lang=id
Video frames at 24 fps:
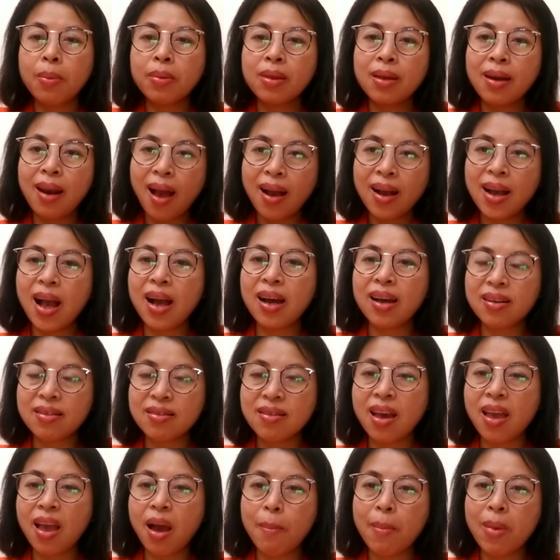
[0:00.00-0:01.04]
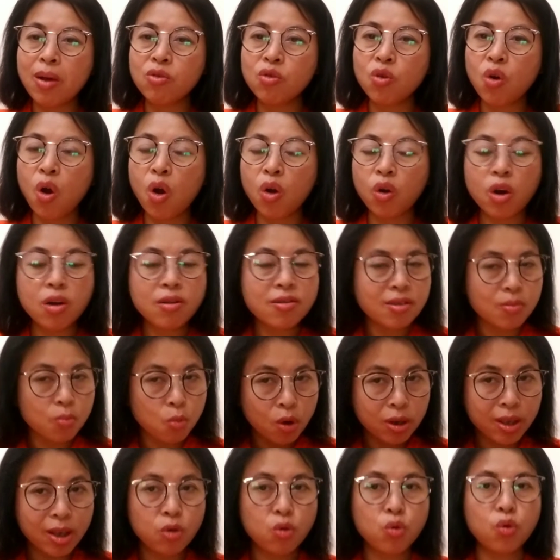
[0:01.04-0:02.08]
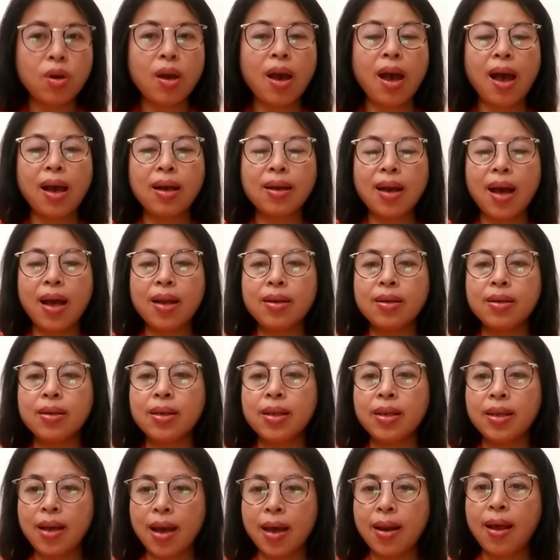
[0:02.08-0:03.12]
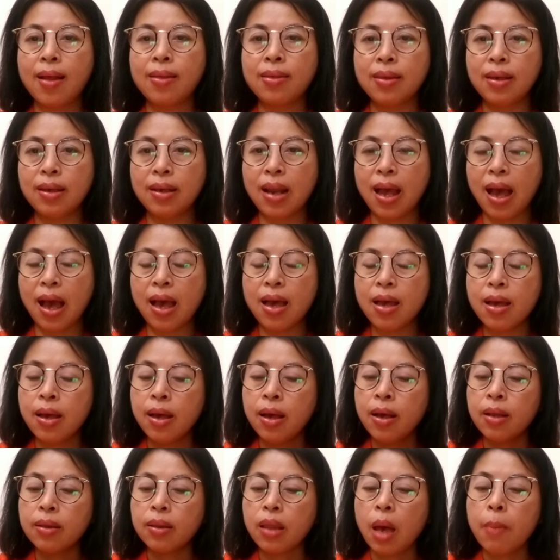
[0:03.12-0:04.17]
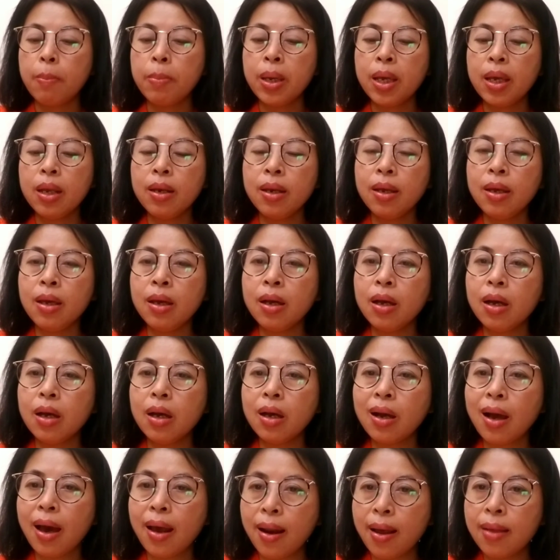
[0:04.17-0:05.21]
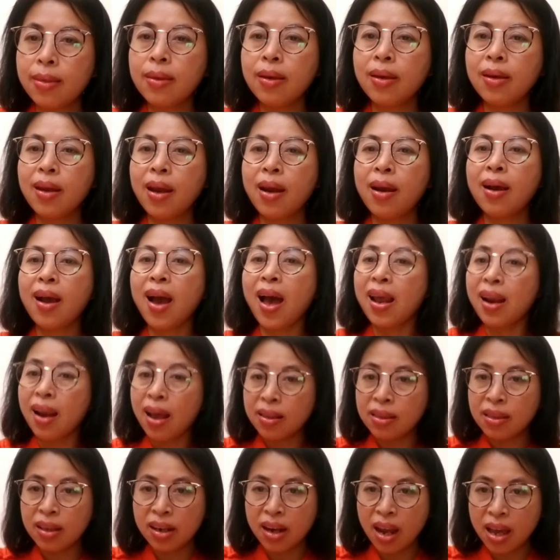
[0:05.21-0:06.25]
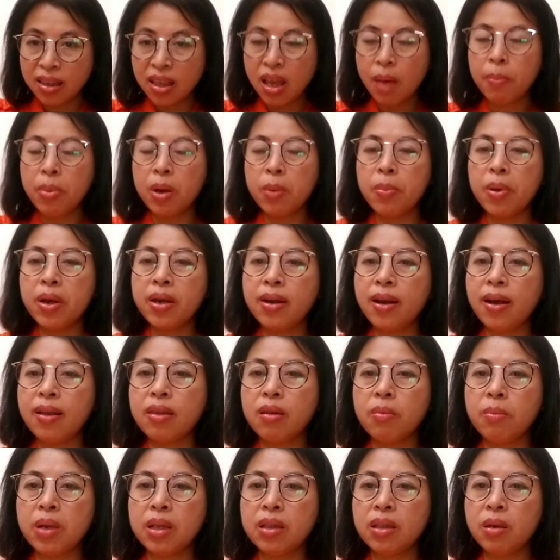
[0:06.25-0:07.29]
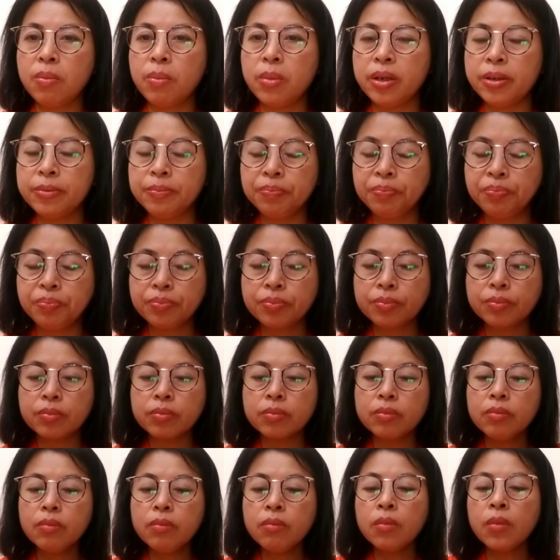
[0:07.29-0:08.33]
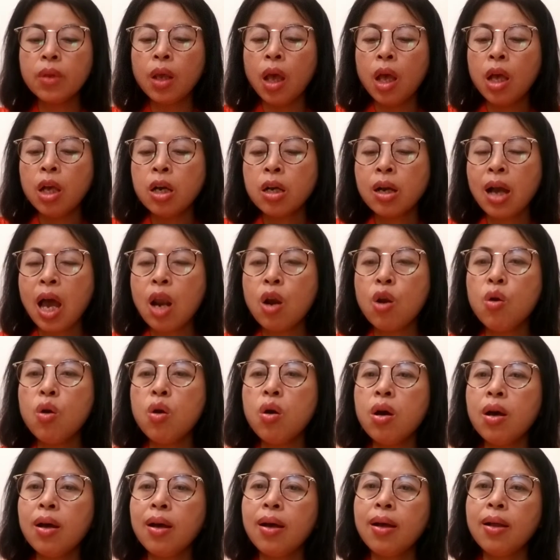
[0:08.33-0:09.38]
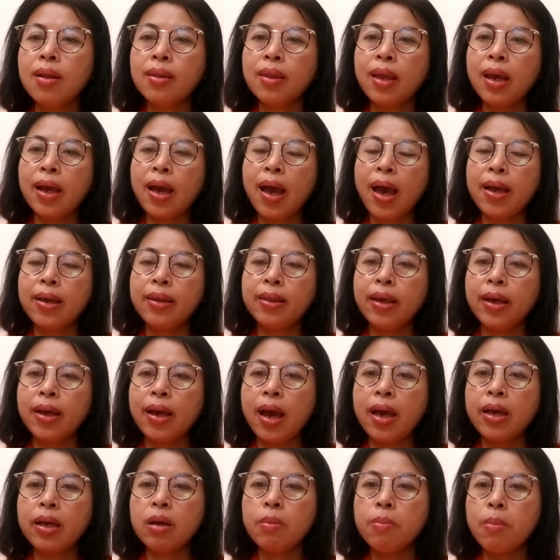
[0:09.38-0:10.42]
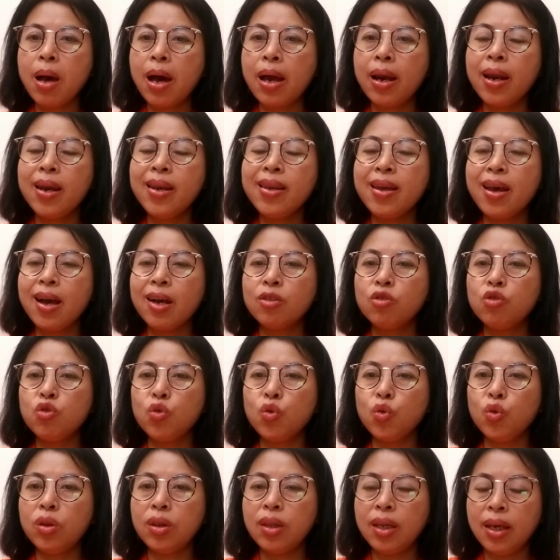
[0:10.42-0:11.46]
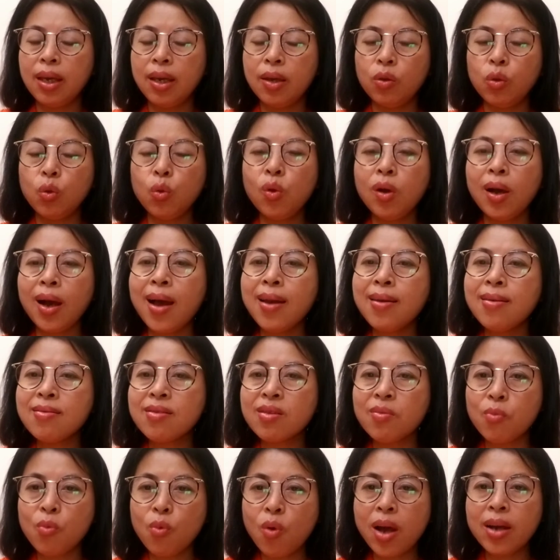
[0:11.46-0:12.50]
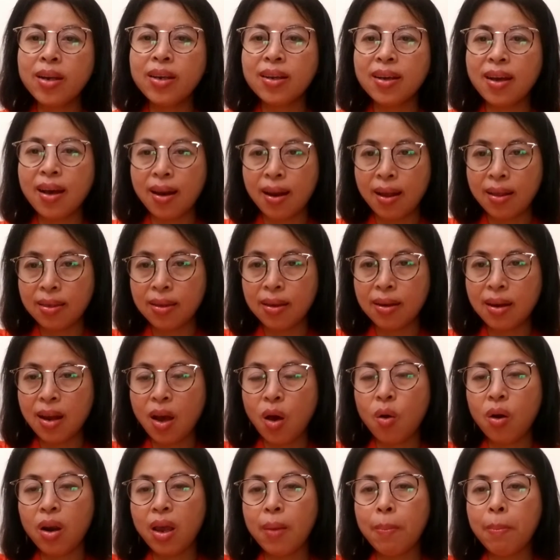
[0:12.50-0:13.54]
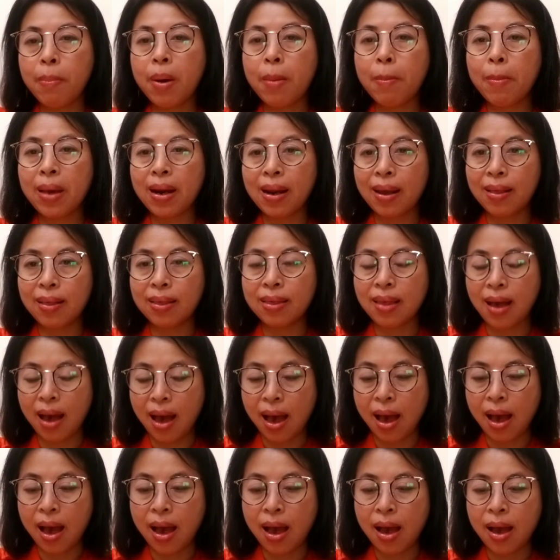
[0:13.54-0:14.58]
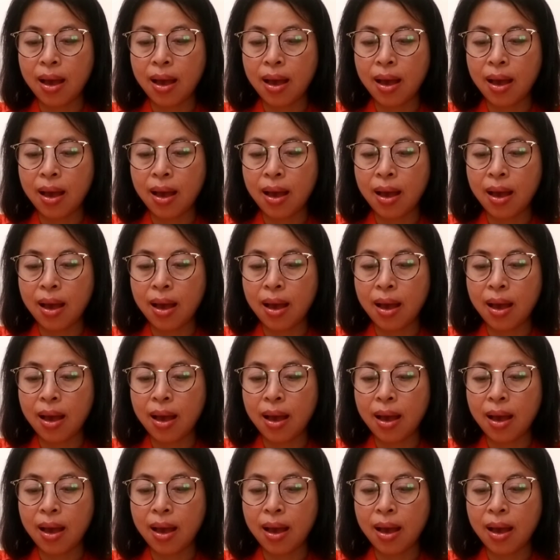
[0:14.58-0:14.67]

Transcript: tenaga kerja yang masuk Hong Kong semuanya juga akan dikarantina, tapi ini uh, karantina karantinanya berbeda teman-teman. Kalau uh, TKI TKI kemarin yang cuti itu kan semua dikarantina oleh pemerintah